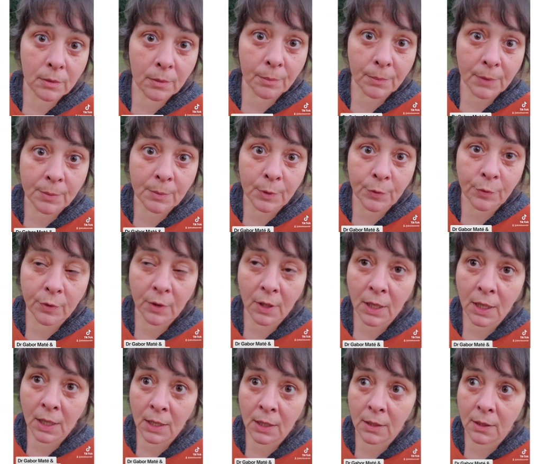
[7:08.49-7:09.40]

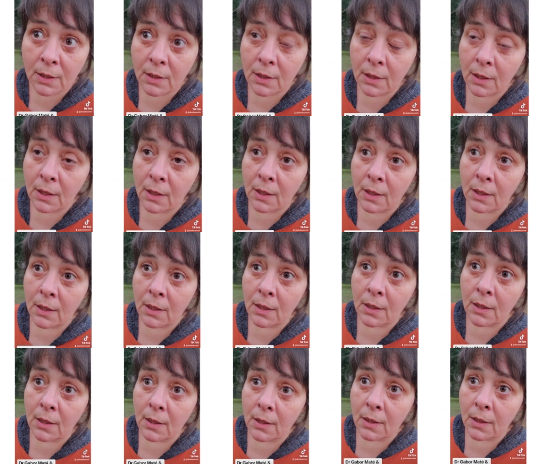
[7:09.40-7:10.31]
mammifère.
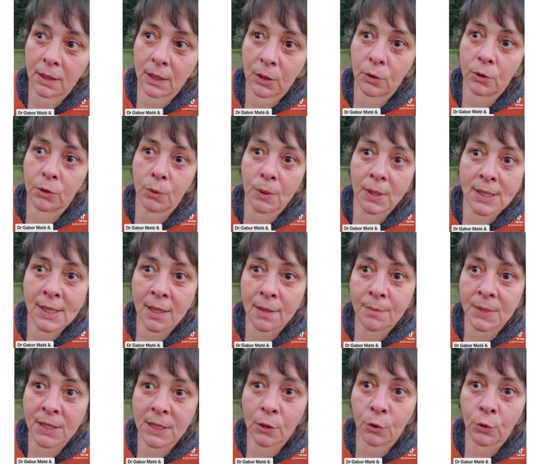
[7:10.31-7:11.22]
Et le
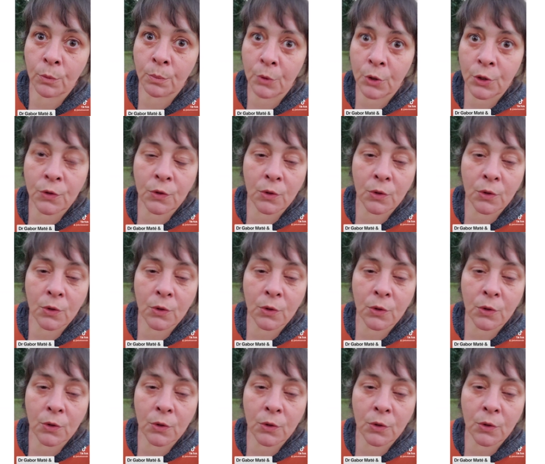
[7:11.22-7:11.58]
troisième, c'est le mode